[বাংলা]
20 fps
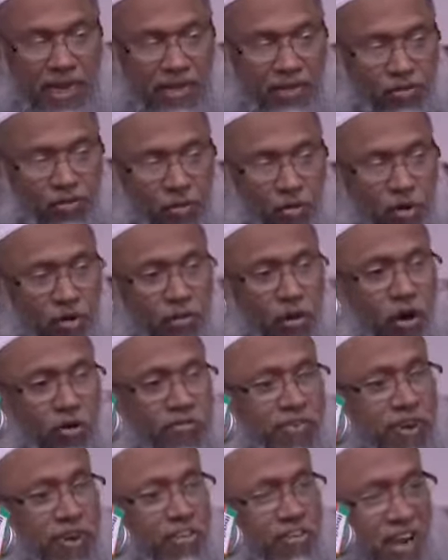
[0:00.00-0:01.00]
এই দুই দল
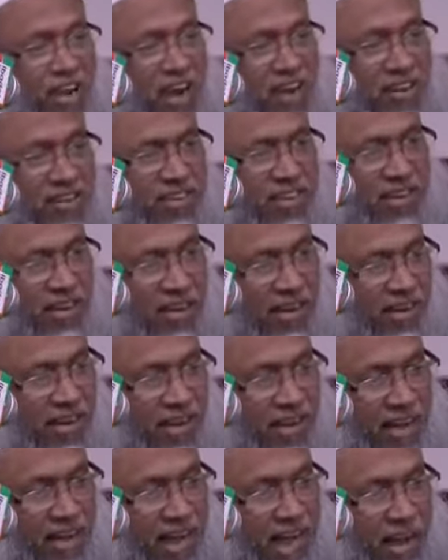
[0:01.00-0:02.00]
ফেরস্তা আছে
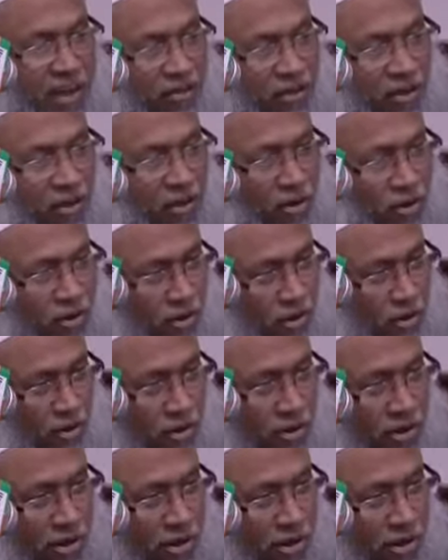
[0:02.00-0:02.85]
এক দল হলো